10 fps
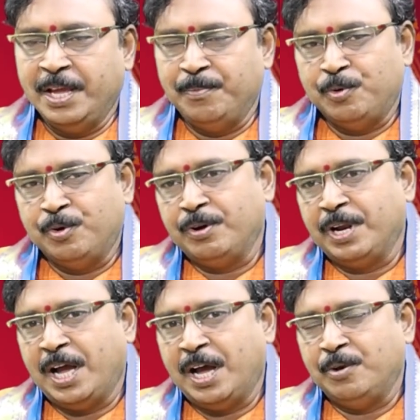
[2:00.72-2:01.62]
ఈ మూడు
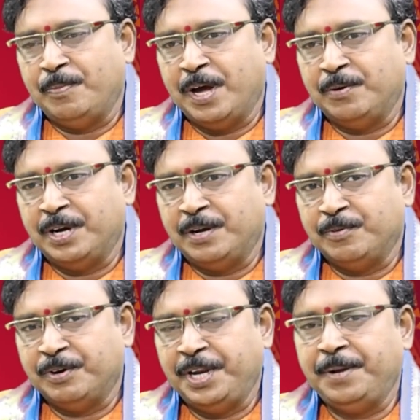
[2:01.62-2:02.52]
గ్రహాలు బాగుండటం
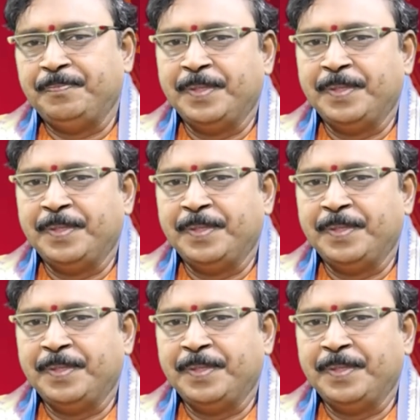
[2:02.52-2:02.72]
ఒకటి